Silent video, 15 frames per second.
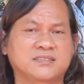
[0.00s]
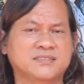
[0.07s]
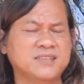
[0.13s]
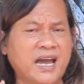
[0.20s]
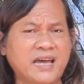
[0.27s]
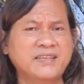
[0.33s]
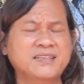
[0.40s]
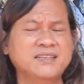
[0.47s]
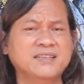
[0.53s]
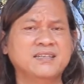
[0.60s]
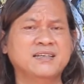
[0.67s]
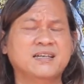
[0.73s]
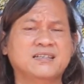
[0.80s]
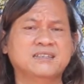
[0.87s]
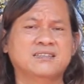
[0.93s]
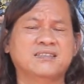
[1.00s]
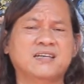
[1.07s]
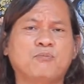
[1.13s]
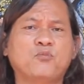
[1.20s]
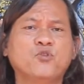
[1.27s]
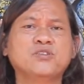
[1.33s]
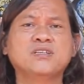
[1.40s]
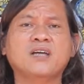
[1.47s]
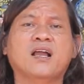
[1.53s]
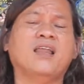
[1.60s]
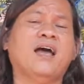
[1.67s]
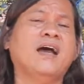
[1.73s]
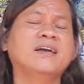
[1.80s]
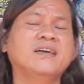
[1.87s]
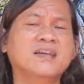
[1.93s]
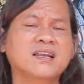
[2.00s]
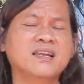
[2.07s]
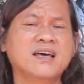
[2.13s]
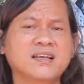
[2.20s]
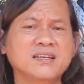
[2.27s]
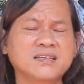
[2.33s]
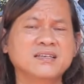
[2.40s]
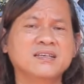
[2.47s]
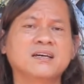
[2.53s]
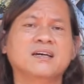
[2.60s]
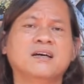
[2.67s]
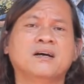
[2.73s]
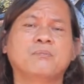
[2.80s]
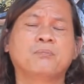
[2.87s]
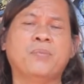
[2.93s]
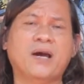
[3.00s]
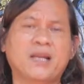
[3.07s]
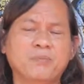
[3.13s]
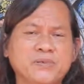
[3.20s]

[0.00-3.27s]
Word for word: Jadi, setiap puisi yang lahir dari para